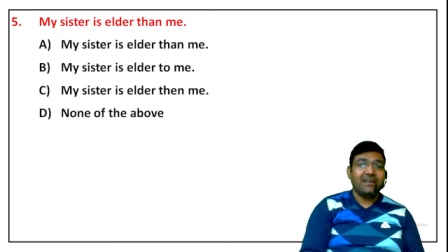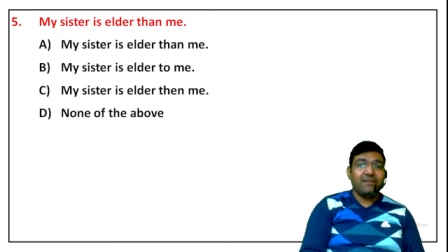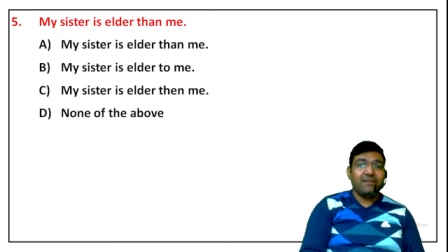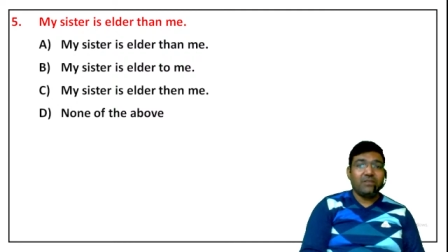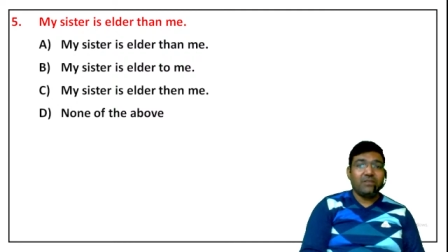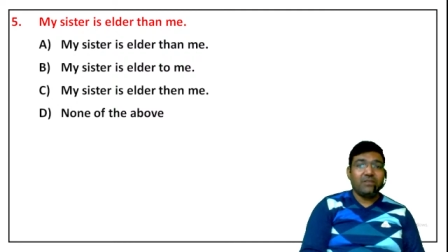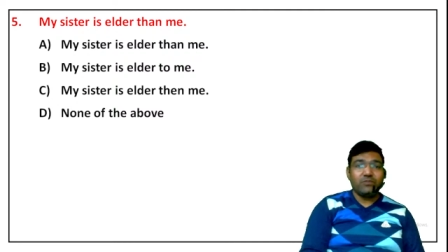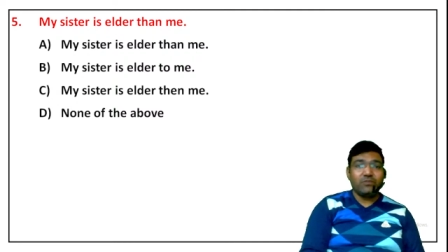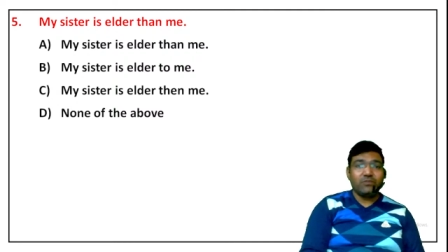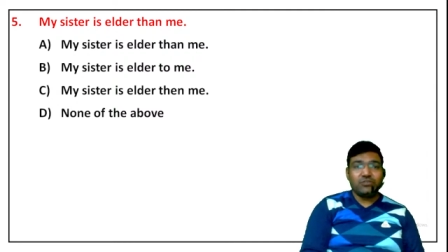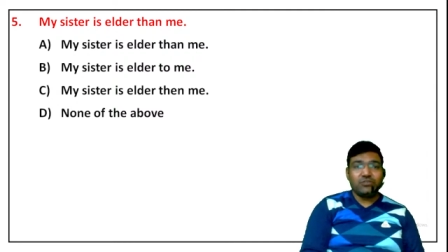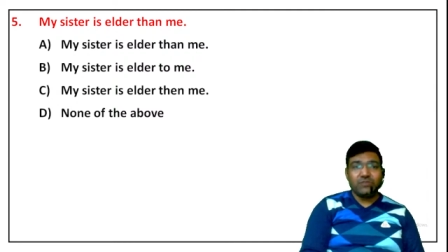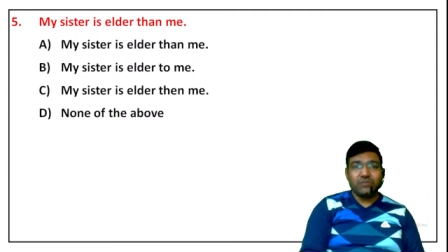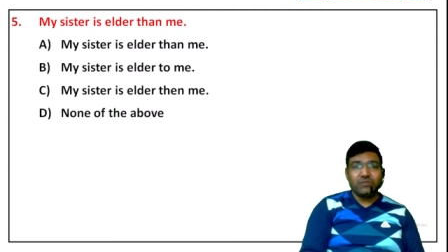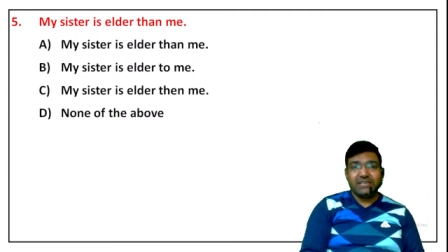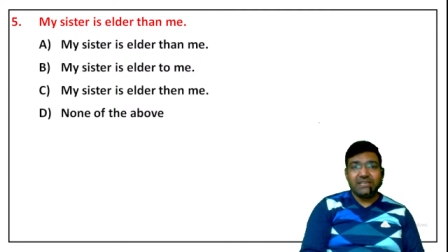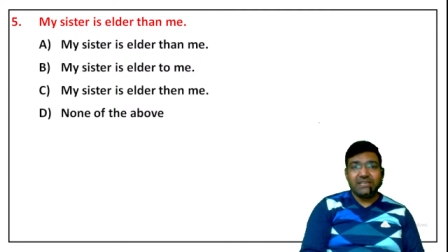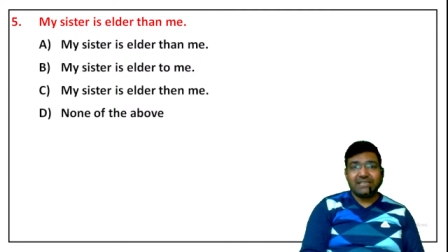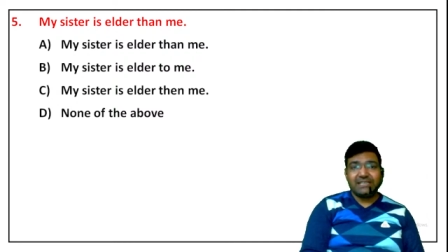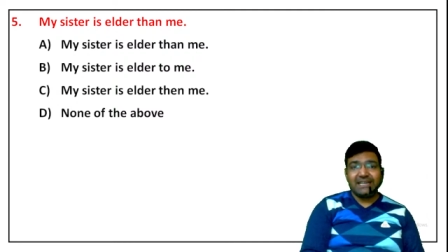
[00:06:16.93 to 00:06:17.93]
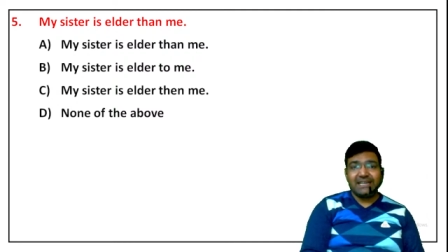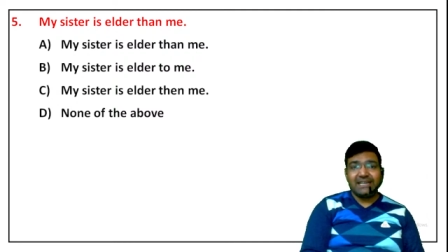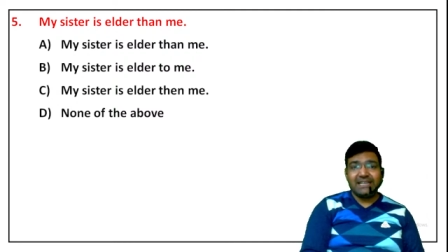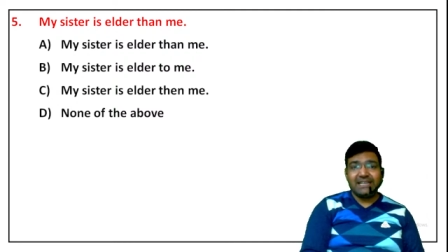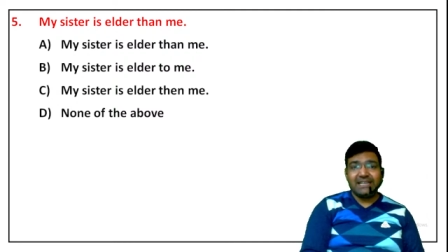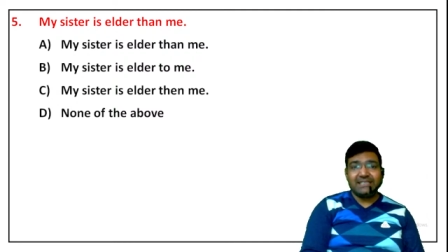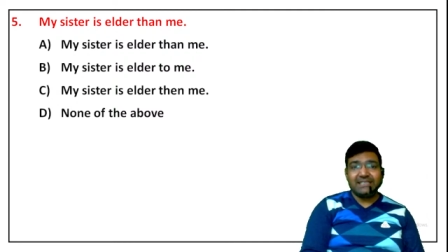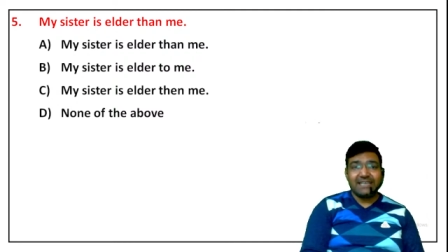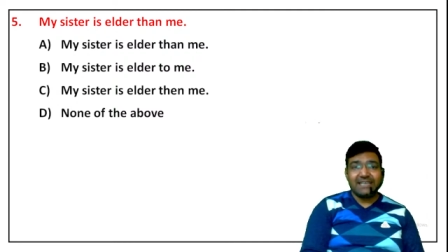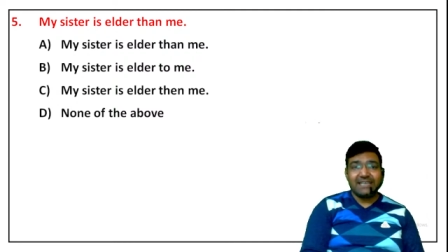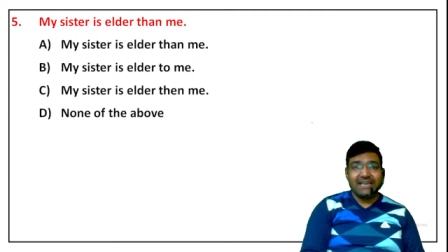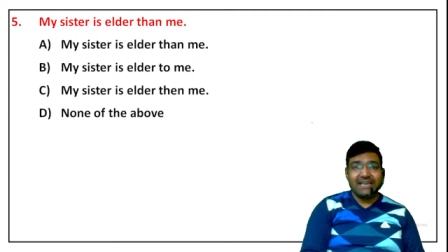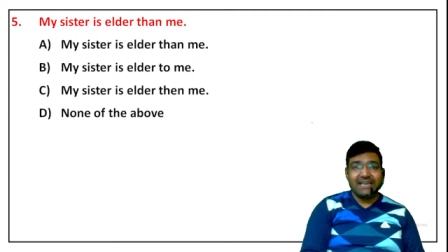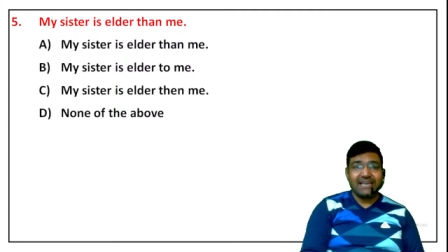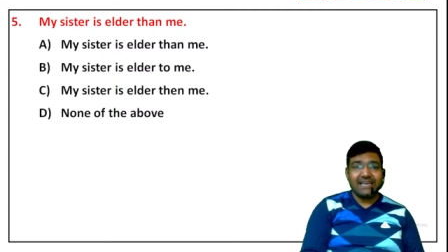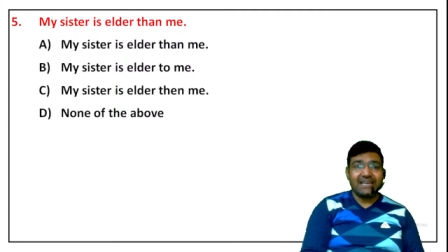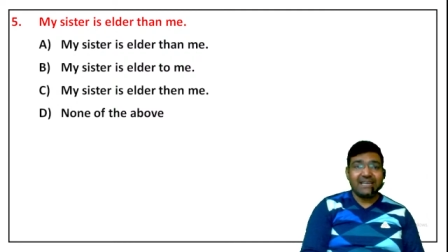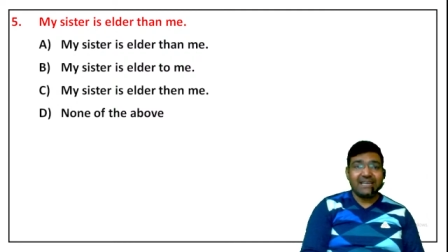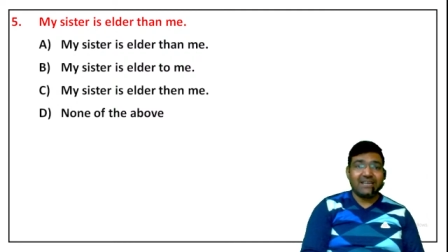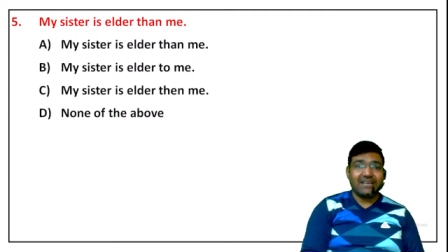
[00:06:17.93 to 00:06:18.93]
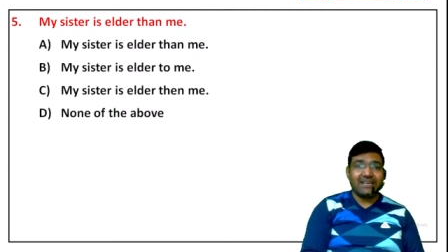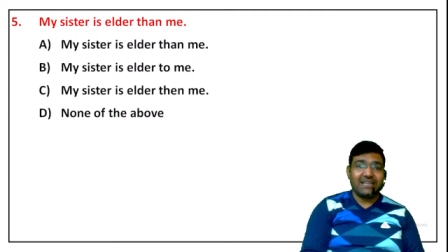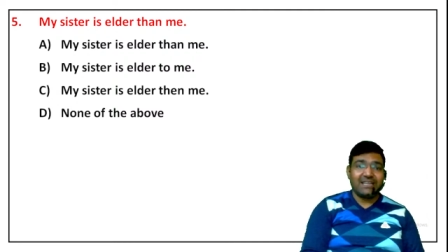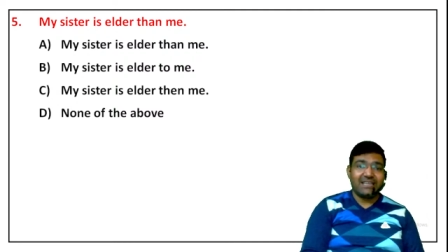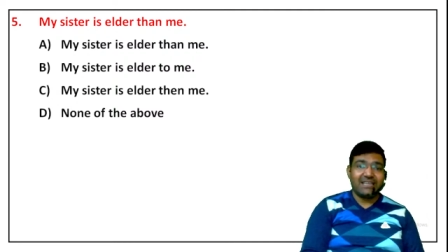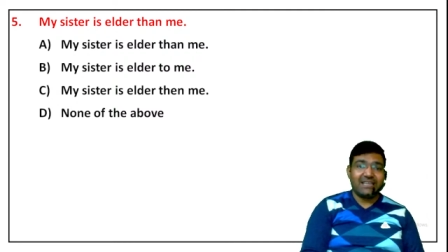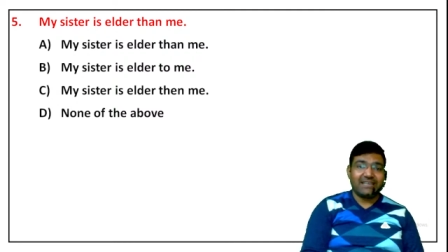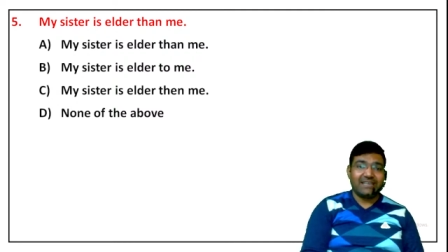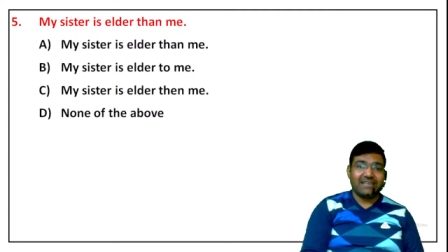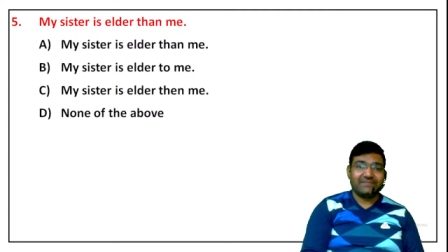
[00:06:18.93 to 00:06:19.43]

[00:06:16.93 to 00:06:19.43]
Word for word: बताओ बच्चों ये सेंटेंस सही है कि गलत है